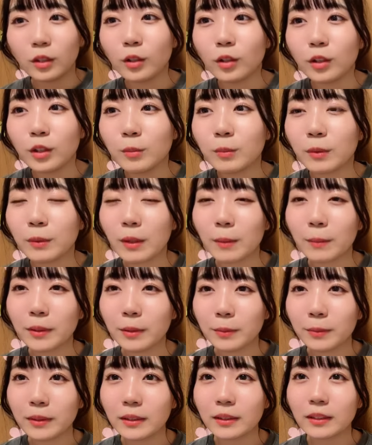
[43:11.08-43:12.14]
クあ、今名
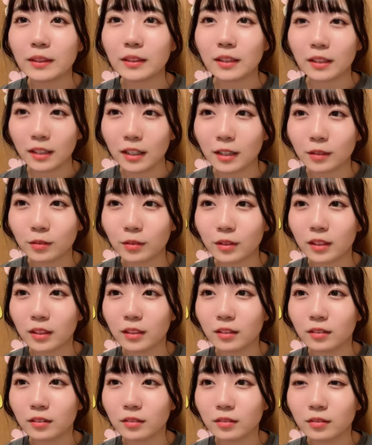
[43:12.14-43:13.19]
前はなかったね、後
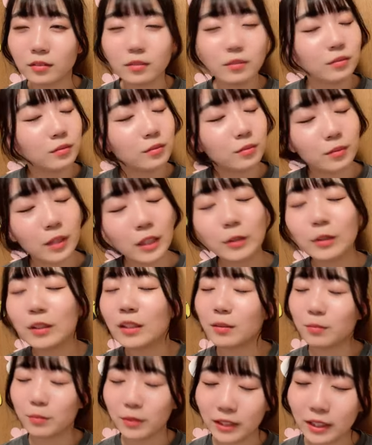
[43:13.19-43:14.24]
で。うん
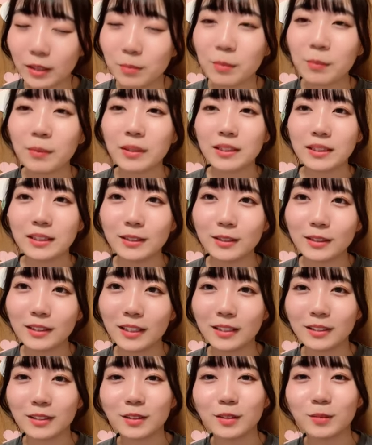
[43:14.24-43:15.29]
後でもう一回見ます、20
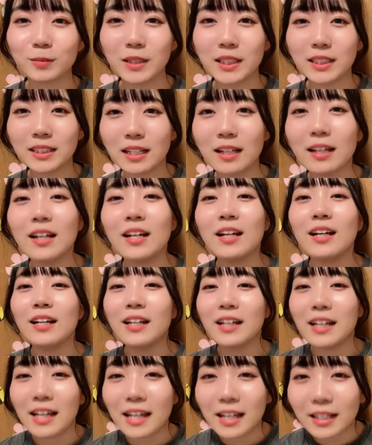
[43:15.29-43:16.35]
から10の皆さん。
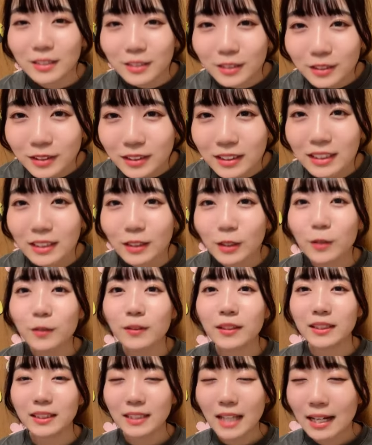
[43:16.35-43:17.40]
えー、12位、
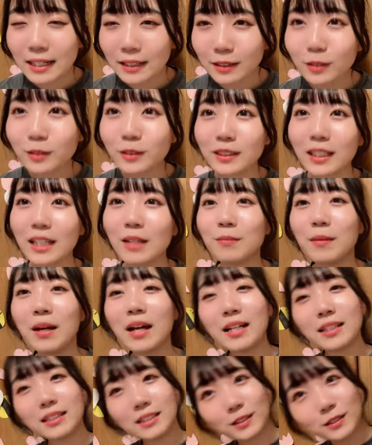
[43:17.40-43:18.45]
豊フェスさん、ありがとうござい
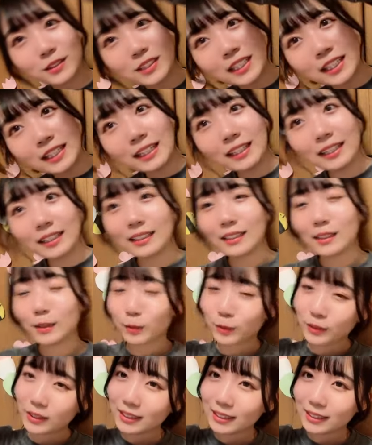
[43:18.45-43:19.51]
ます。
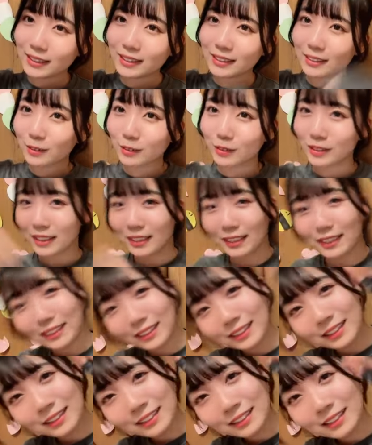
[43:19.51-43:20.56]
ウキー、ウキー、ウキー。
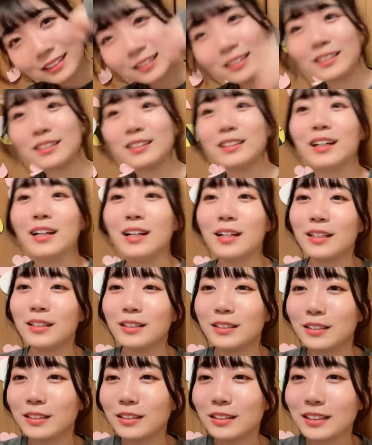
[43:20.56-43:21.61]

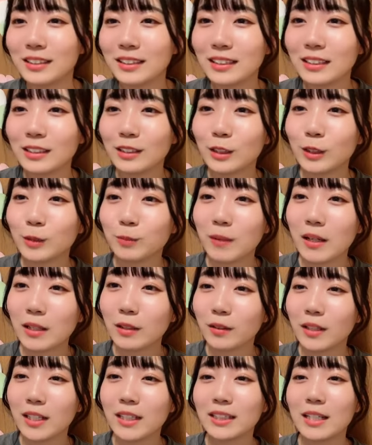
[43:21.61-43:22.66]
11位
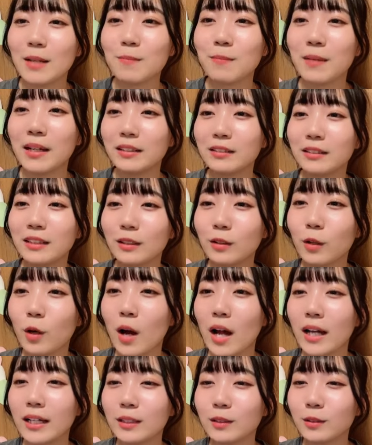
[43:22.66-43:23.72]
スーパードライさんバイク猫
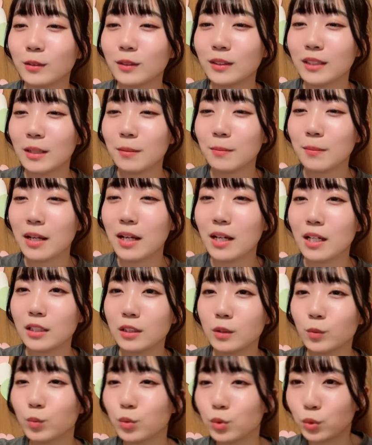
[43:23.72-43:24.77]
ありがとうござい
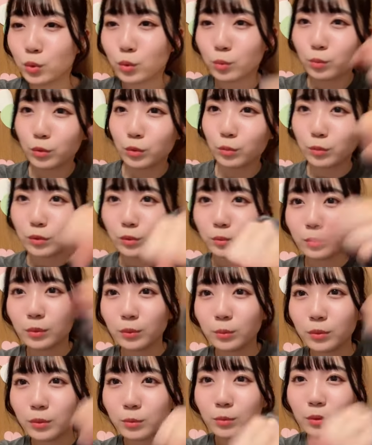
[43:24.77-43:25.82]
ます
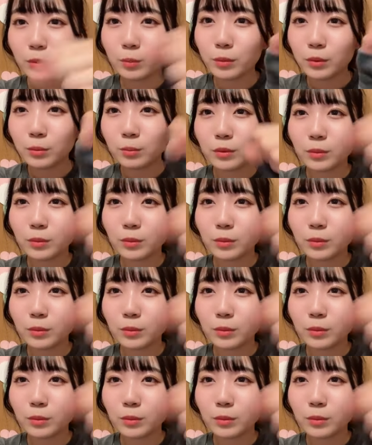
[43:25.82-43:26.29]
ブンブンブンブンブンブンブンブンブンブンブンブンブン